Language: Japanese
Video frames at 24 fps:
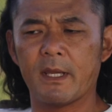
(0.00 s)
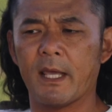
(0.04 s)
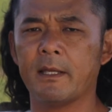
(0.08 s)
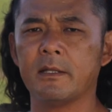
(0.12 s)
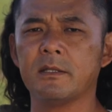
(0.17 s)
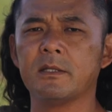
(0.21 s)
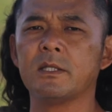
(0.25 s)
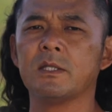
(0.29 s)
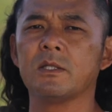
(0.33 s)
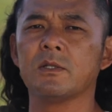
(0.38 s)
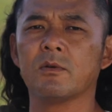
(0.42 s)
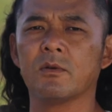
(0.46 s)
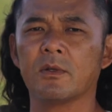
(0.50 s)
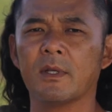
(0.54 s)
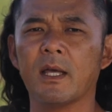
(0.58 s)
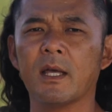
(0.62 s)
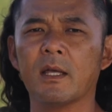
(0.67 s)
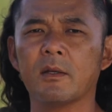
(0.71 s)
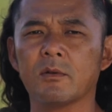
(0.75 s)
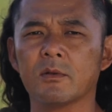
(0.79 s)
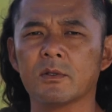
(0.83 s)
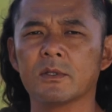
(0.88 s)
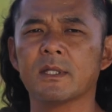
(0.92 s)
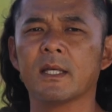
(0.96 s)
エンジンを
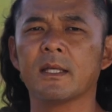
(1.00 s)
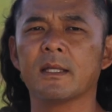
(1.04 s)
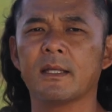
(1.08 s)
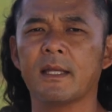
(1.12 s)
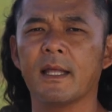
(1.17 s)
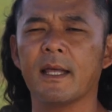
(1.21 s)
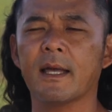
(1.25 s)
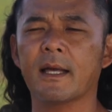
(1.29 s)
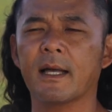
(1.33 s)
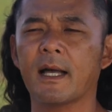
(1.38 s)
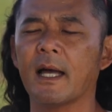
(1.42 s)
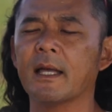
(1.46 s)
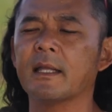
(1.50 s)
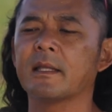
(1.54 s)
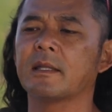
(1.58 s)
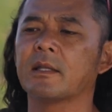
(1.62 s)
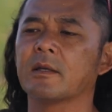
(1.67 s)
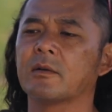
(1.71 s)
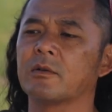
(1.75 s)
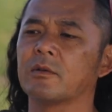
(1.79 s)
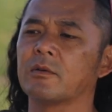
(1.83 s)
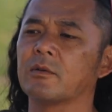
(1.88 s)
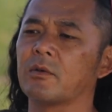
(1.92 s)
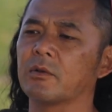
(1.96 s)
ね乗せて帰っ
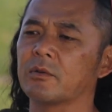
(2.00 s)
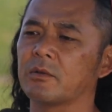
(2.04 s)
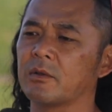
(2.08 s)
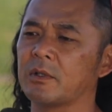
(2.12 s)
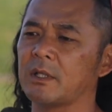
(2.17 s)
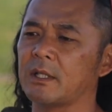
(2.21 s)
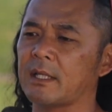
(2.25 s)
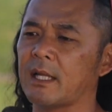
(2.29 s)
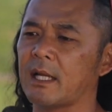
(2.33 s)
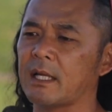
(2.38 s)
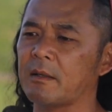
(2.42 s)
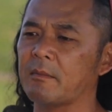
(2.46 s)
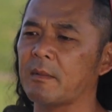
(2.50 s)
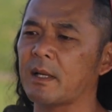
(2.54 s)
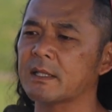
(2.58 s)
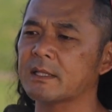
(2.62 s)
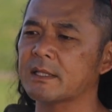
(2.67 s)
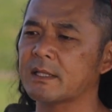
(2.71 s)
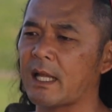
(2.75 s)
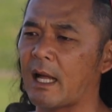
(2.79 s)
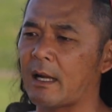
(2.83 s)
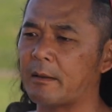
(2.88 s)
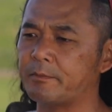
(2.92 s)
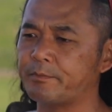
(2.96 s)
てくることになりま
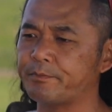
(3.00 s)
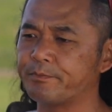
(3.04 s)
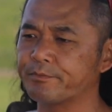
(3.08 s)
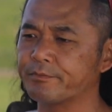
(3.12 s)
した。